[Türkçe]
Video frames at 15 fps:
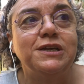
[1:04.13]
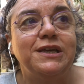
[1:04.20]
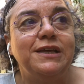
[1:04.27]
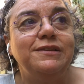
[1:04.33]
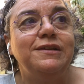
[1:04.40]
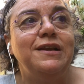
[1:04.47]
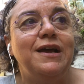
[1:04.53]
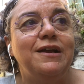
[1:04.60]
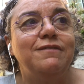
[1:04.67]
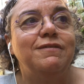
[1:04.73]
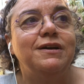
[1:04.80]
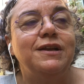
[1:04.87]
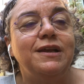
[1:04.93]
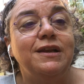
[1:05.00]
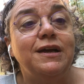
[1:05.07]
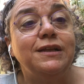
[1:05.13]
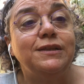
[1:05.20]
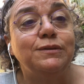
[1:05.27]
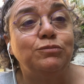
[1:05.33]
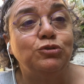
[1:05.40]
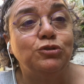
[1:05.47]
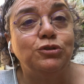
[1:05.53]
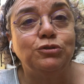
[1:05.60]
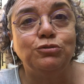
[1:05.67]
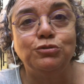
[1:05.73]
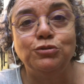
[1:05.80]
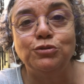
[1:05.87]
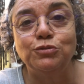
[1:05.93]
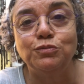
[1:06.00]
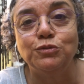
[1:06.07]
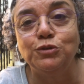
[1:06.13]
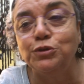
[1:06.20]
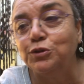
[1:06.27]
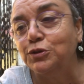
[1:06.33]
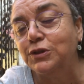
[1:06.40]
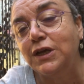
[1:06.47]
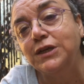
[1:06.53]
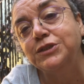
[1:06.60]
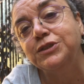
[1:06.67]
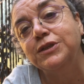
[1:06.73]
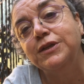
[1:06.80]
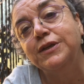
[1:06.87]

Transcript: kediler var. Herhalde burada huzur buluyorlar.